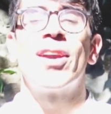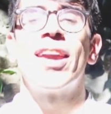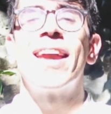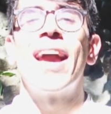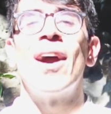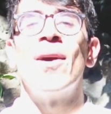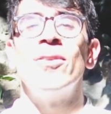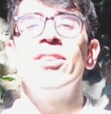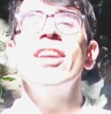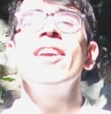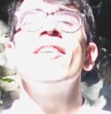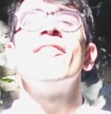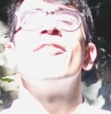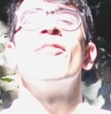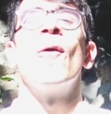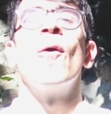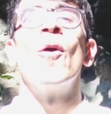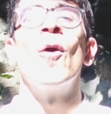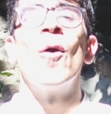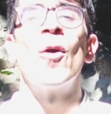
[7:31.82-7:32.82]
お気軽に
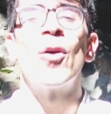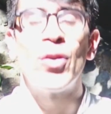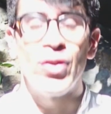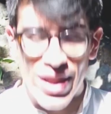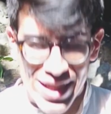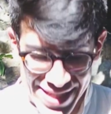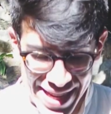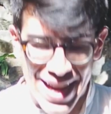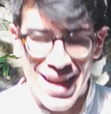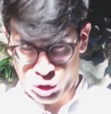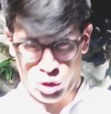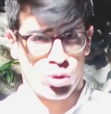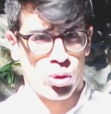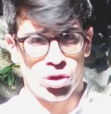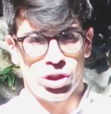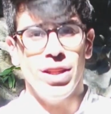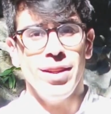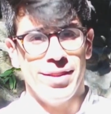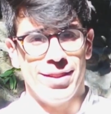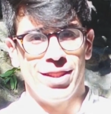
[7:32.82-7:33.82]
フォローくださいそ
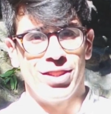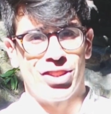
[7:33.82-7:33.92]
して